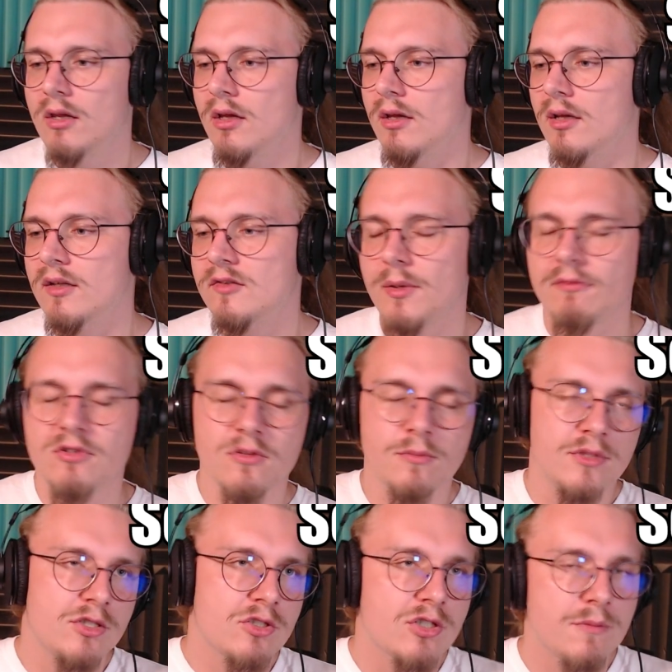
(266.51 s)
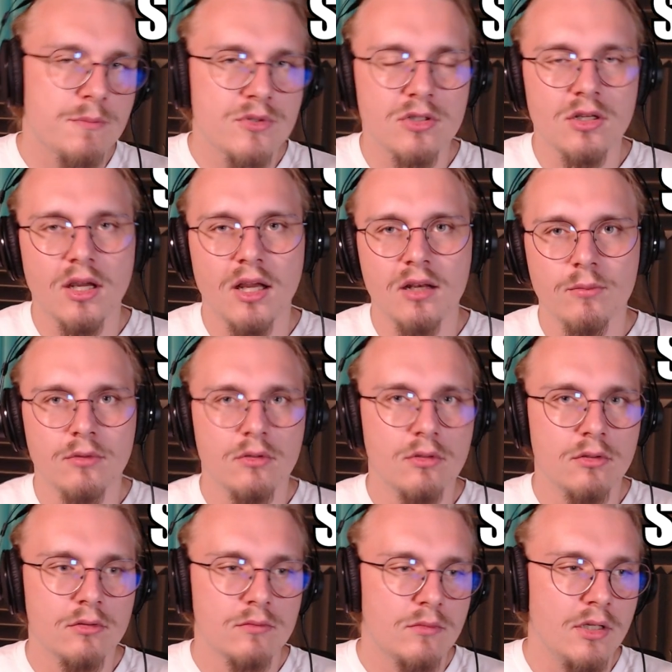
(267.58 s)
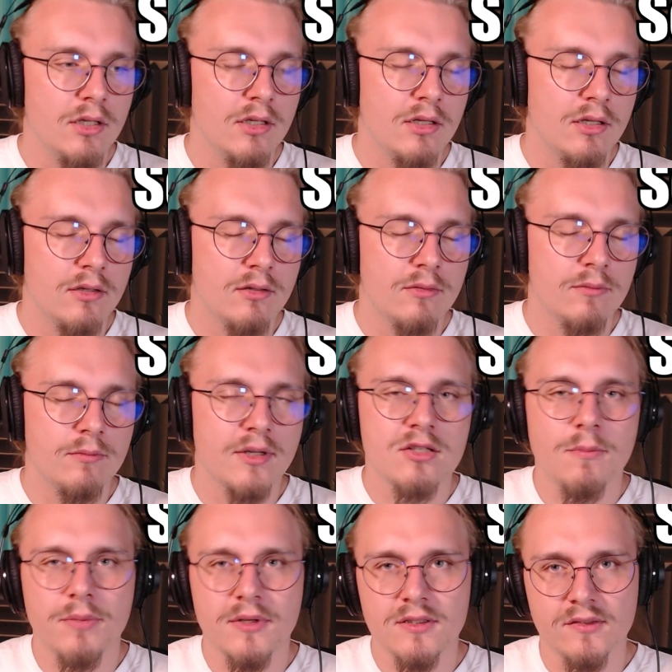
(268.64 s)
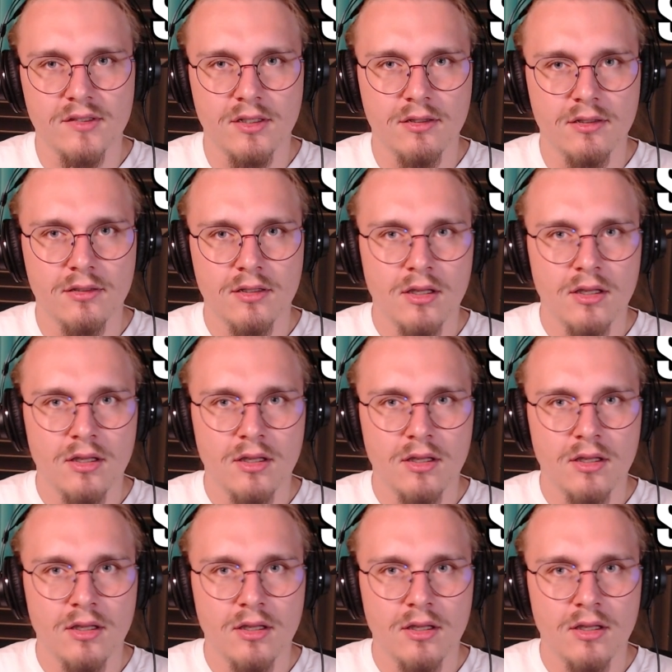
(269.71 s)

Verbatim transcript: e, sprawi, że będzie szybszy albo e, bardziej precyzyjny.